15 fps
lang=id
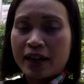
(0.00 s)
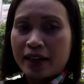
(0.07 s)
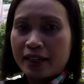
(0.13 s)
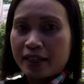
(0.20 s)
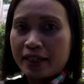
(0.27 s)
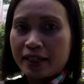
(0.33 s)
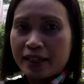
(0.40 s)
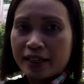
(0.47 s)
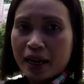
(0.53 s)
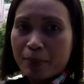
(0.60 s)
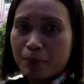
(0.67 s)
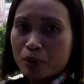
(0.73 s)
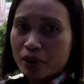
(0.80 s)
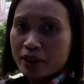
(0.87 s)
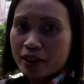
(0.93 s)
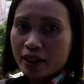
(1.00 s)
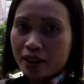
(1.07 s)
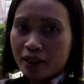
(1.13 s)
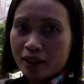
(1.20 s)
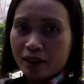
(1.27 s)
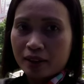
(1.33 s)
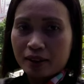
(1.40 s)
nah ini
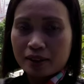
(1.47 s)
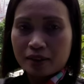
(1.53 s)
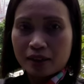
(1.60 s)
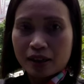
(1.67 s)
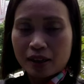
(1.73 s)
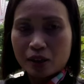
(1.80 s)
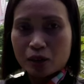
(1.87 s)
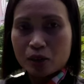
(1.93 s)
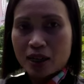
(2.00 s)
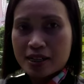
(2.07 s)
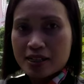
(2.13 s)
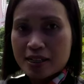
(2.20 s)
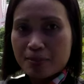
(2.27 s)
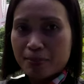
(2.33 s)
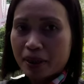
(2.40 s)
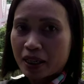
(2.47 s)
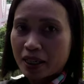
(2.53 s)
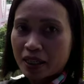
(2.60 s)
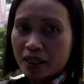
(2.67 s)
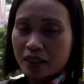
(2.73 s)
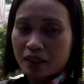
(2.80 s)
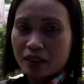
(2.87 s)
dapurnya aku kasih
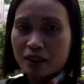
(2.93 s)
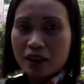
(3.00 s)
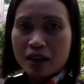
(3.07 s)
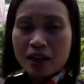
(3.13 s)
piring